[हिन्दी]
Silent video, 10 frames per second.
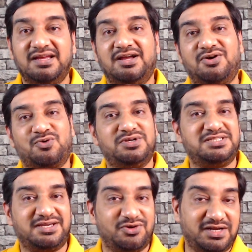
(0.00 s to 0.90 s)
और कोई
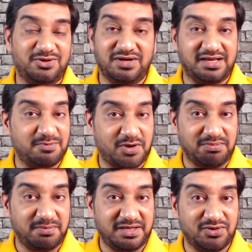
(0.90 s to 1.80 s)
सिक्योरिटी को लेकर
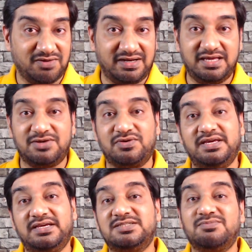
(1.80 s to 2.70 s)
प्रॉब्लम नहीं होने वाली है क्योंकि
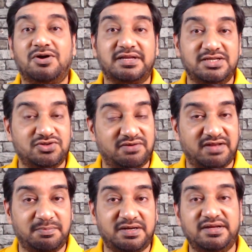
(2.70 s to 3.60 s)
इस बॉट के जो
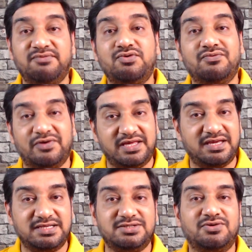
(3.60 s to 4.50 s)
डेवलपर हैं वो वही
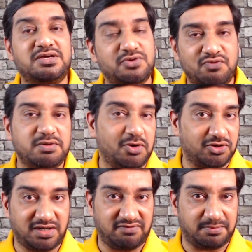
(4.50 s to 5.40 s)
हैं जिन्होंने ग्रूवी बॉट
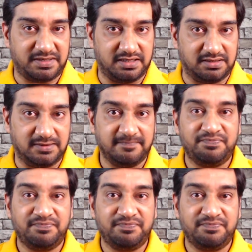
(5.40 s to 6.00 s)
को डेवलप किया था